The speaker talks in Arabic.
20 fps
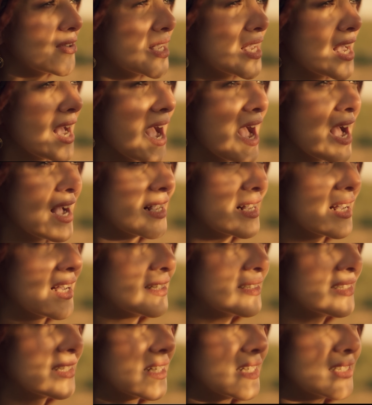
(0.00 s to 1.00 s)
في حاجات
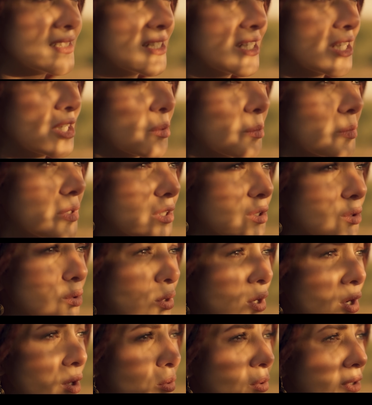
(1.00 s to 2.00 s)
كتير
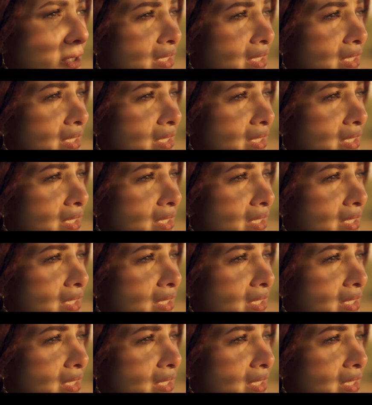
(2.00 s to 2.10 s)
بتروح